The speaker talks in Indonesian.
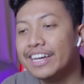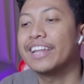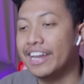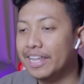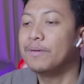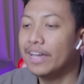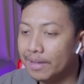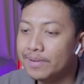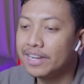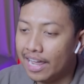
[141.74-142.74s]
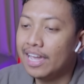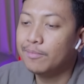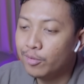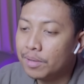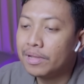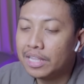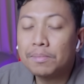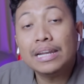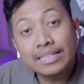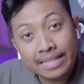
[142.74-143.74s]
Keren. emang bener ya ibunya mantan
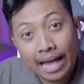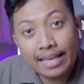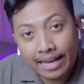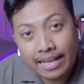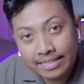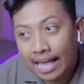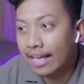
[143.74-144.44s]
barista ya guys ya.